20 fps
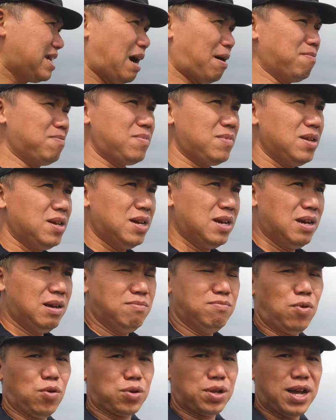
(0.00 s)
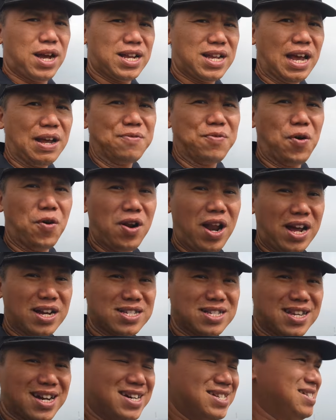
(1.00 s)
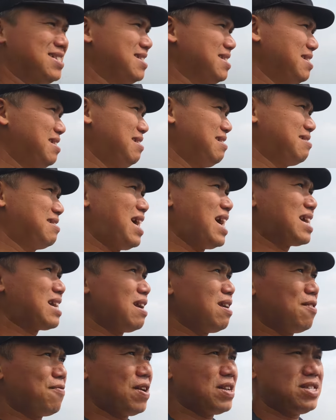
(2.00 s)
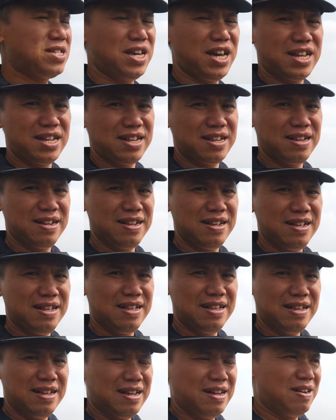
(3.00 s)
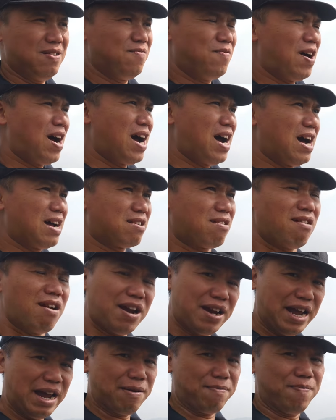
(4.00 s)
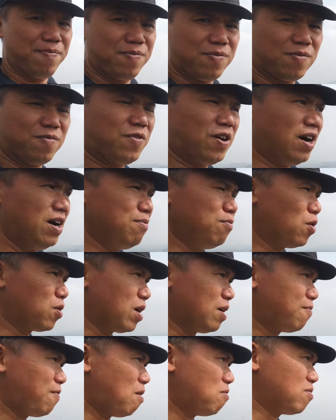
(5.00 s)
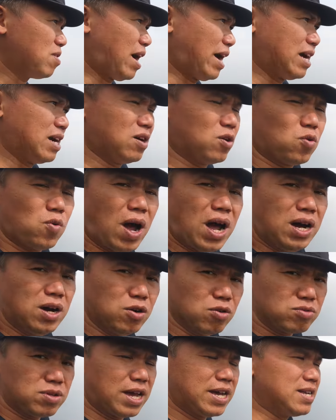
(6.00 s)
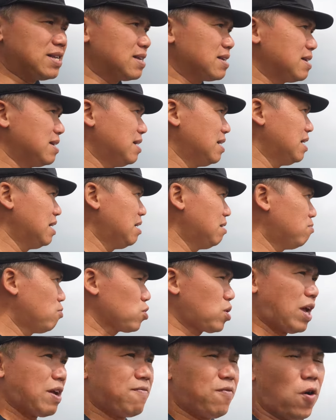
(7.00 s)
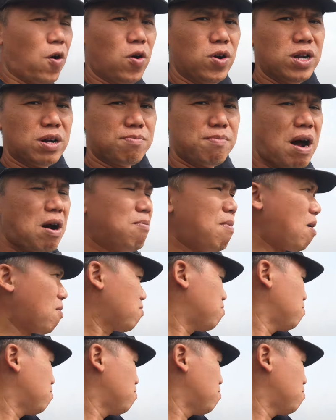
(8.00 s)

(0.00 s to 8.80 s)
nhìn ngắm một à, thành phố Lạng Sơn đang rất là phát triển và rất là đẹp với một cái phong cảnh quá hữu tình một thành phố được bao